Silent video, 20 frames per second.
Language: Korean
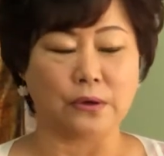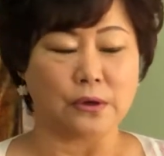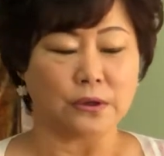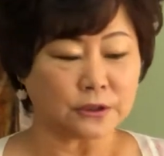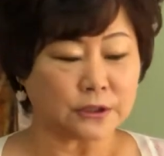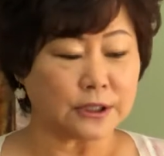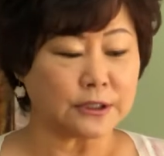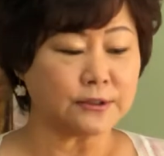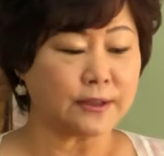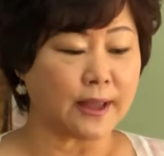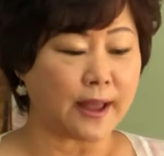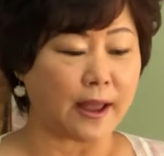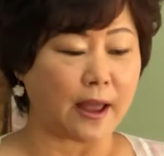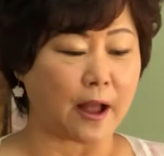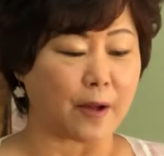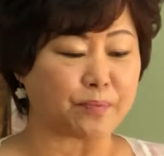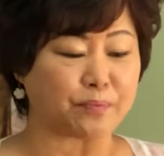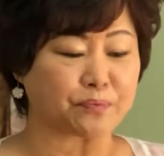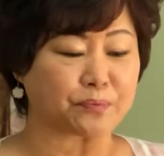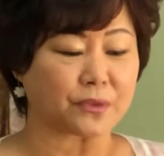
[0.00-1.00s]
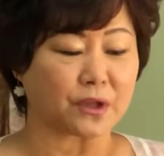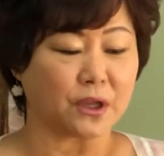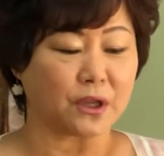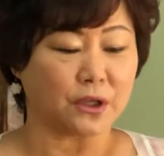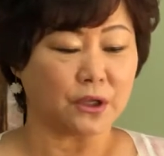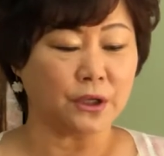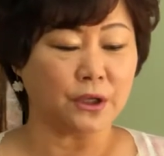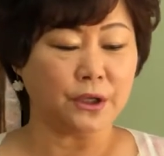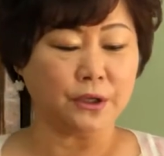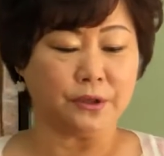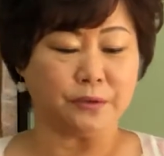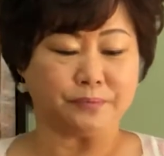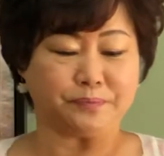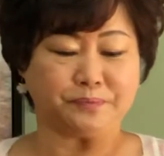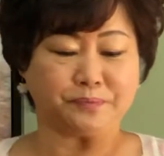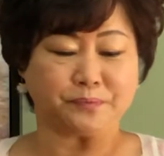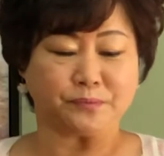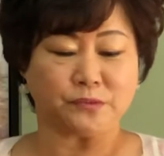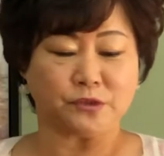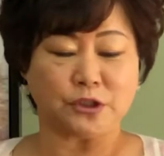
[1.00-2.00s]
그런데 이
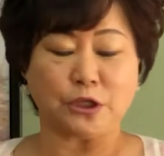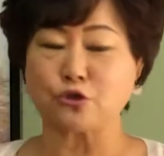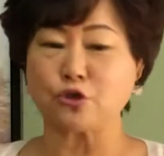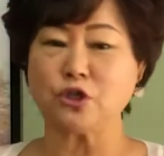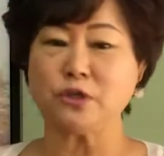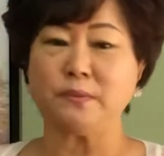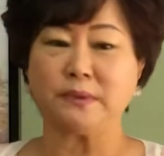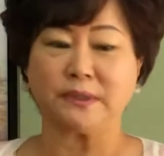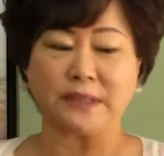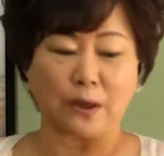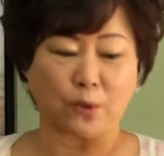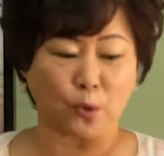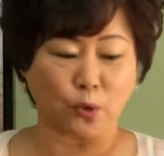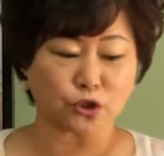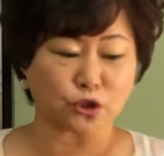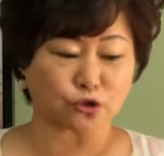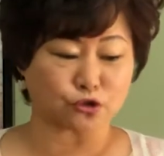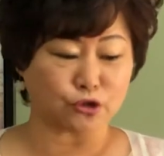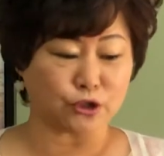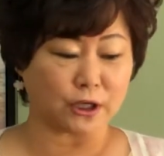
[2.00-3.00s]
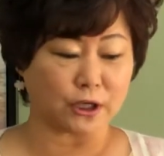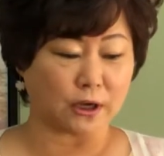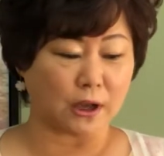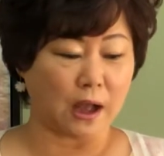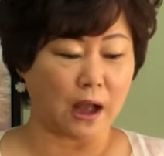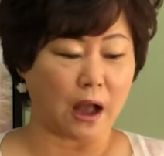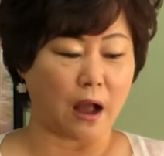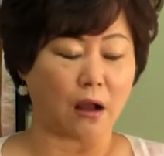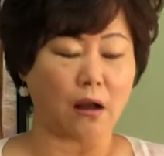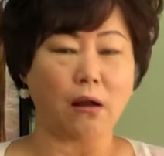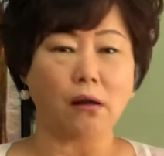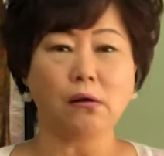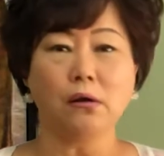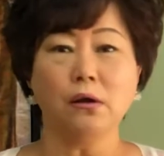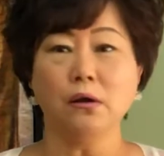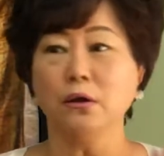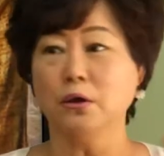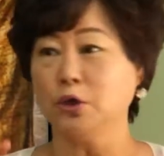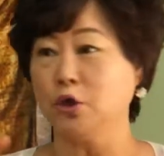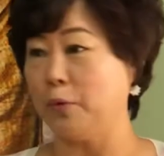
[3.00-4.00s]
예수님이 딱 고쳐주니까
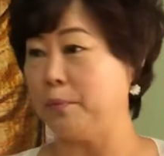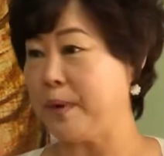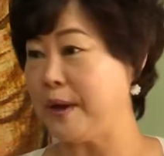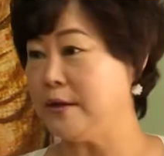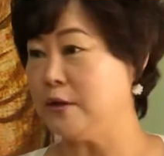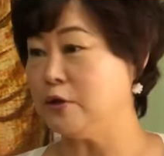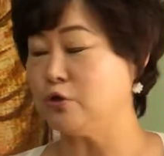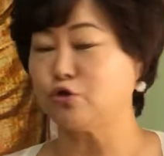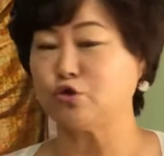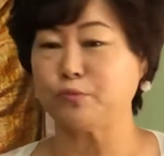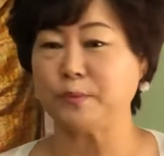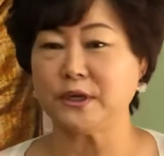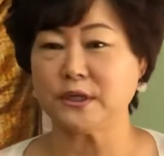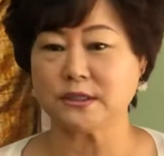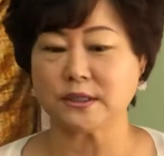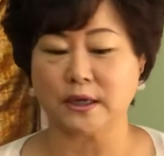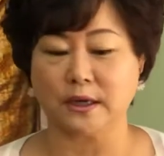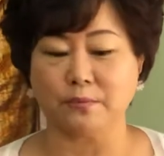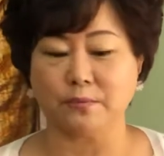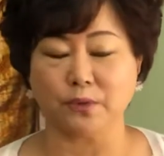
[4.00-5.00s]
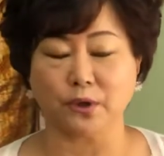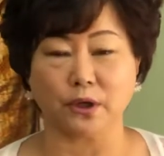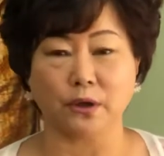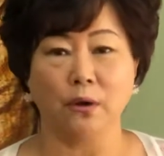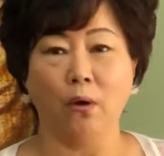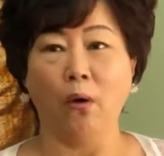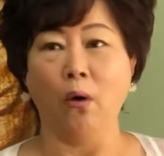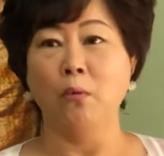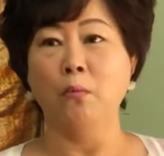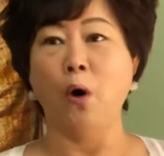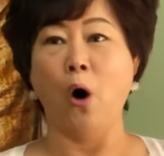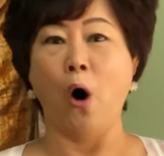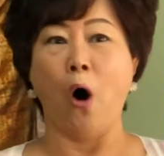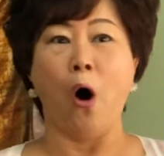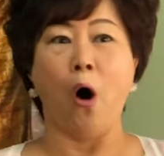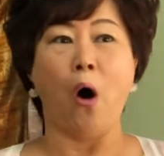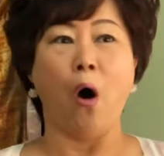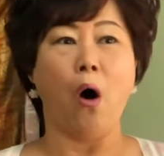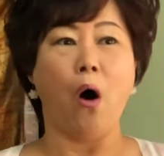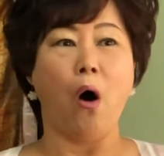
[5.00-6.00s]
옆에 있는 주변의 사람들이
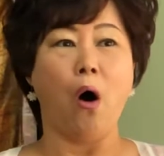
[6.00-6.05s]
어머!